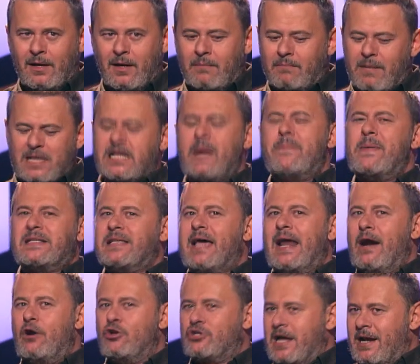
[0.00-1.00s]
Vas a pasar
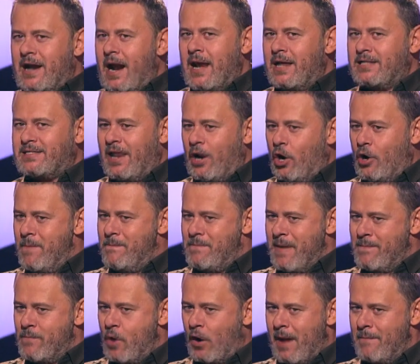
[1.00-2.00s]
a los anales del
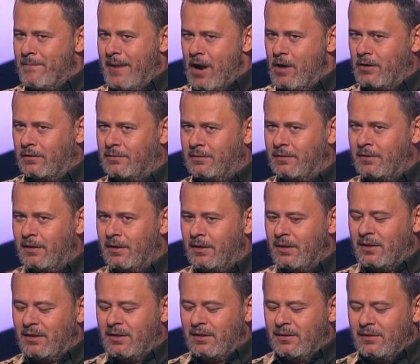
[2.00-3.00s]
olimpismo, campeón.
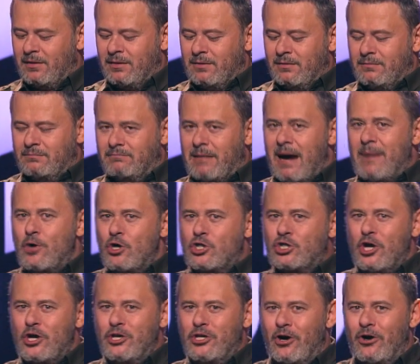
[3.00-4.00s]
Vamos,
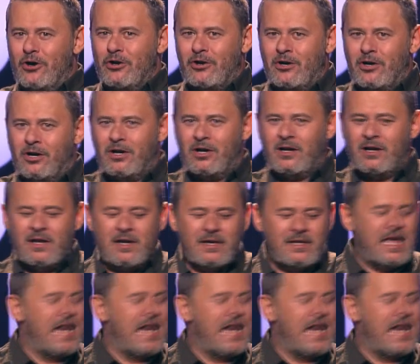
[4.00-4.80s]
soy yo. Y